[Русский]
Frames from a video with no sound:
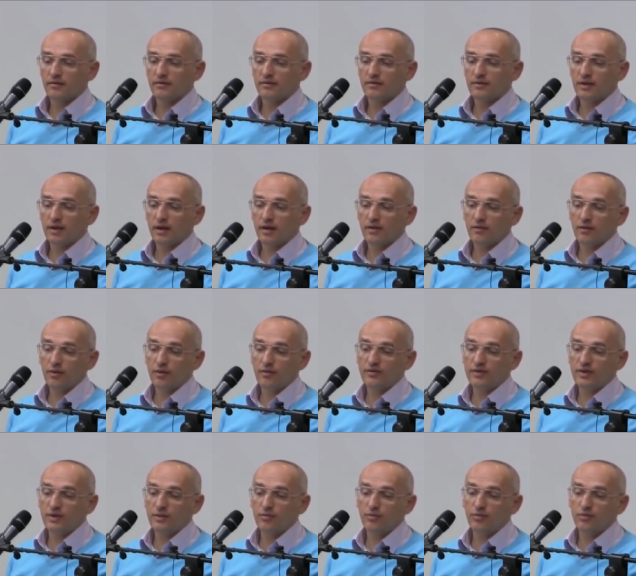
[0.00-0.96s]
Все равно
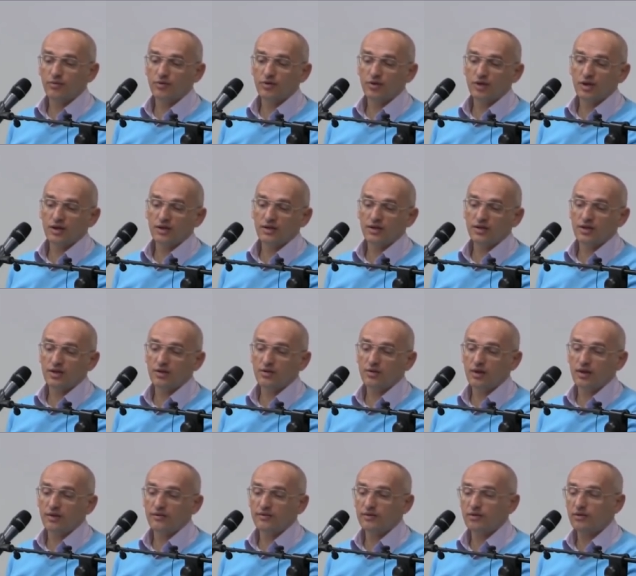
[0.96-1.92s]
все будут через
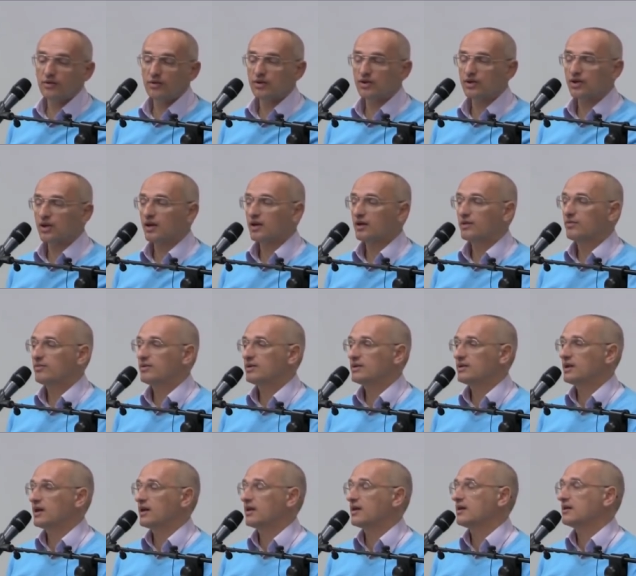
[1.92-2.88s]
людей все решать, без
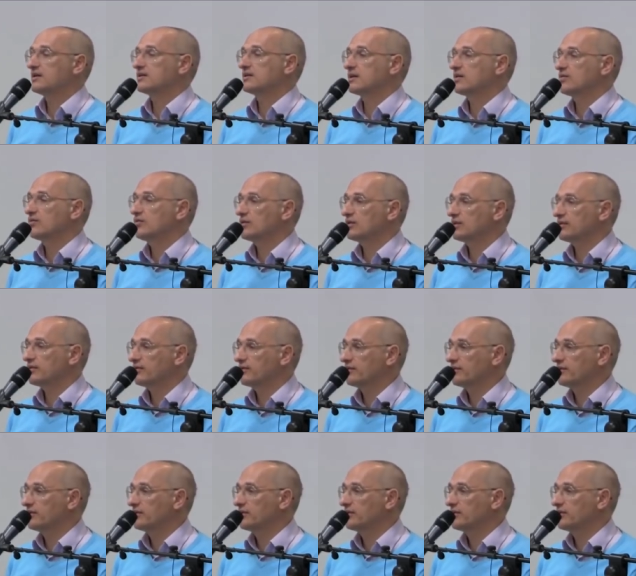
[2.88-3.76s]
всяких законов.